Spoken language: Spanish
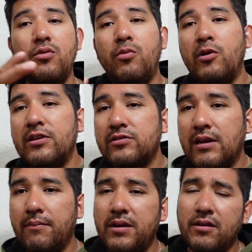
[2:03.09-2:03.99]
muy
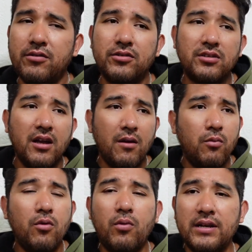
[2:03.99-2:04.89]
buenos amigos,
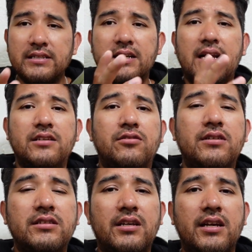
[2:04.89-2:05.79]
muy buenas
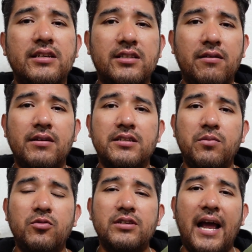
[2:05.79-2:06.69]
relaciones que
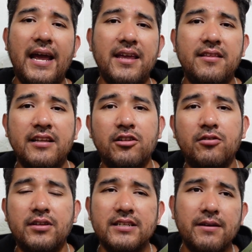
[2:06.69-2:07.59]
establecimos ahí
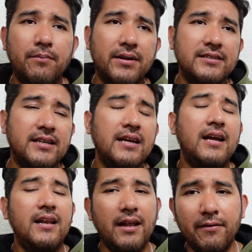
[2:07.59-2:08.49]
dentro de esa empresa,
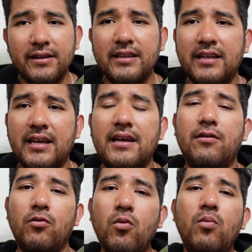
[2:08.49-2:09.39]
la verdad
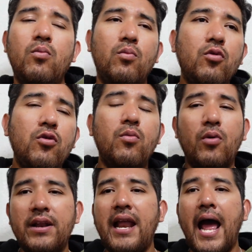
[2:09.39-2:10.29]
que un muy
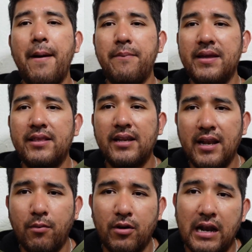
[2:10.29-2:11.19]
buen ambiente
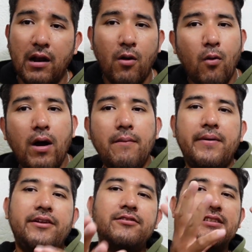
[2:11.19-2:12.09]
laboral, o al
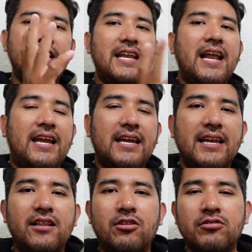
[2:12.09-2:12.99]
menos en
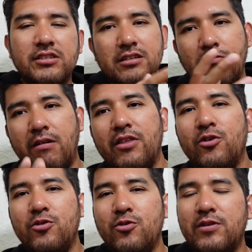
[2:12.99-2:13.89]
aquel entonces
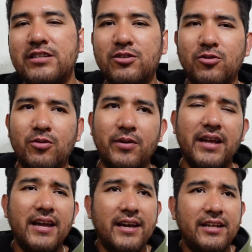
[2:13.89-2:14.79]
cuando yo estuve.
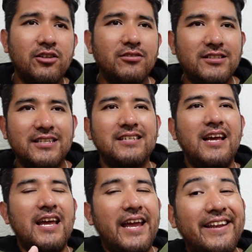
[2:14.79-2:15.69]
Entonces,
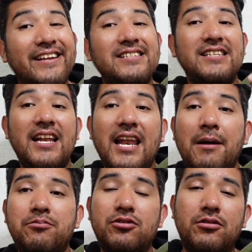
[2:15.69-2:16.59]
en ese
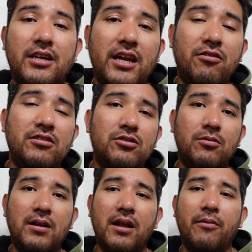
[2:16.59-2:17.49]
lapso que yo
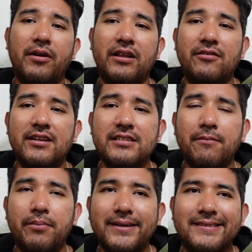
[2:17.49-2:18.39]
estuve laborando en esa
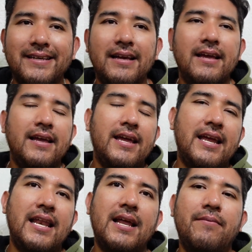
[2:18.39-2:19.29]
empresa,
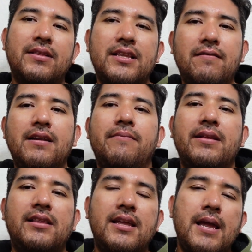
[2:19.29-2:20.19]
eh,
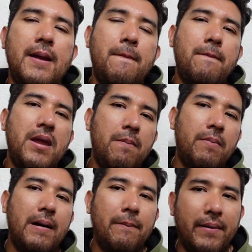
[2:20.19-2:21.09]
lamentablemente mi
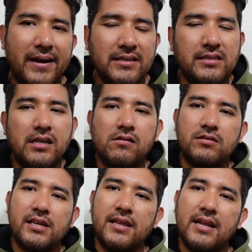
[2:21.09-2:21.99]
papá se
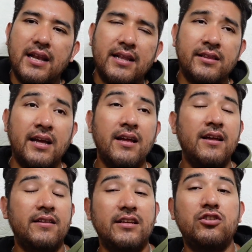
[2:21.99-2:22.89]
nos adelanta.
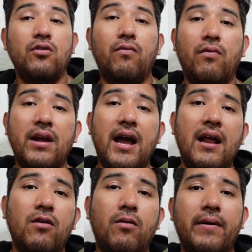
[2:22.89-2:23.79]
De hecho fue
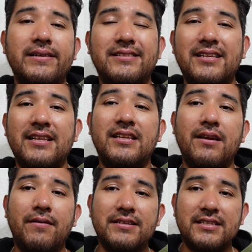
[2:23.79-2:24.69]
algo
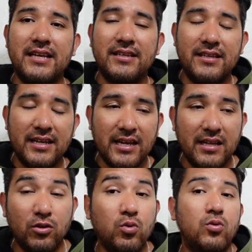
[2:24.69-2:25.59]
bastante,
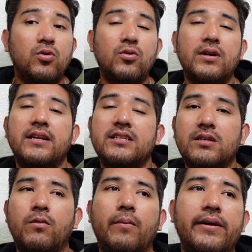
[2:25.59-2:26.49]
bastante duro en
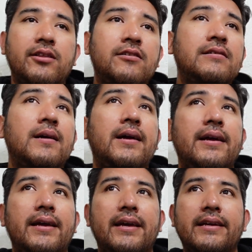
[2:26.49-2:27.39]
ese momento.
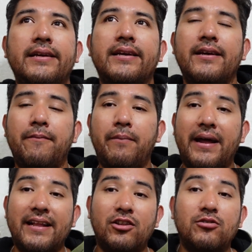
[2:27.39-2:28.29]
Eh,
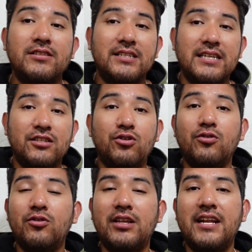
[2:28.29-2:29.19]
para entonces yo
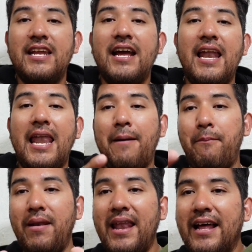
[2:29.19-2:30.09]
no tenía la
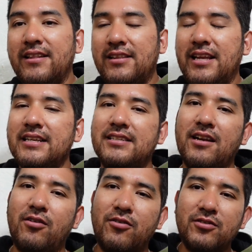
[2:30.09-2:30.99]
planta, se
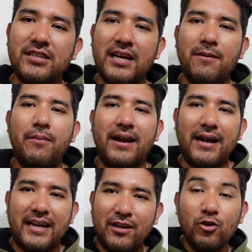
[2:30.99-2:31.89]
le conoce ahí,
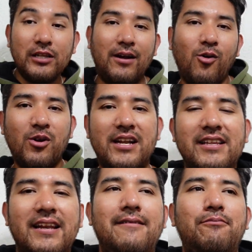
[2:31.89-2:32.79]
para que no te corran
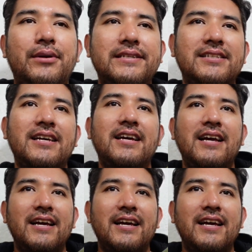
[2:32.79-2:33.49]
de la empresa.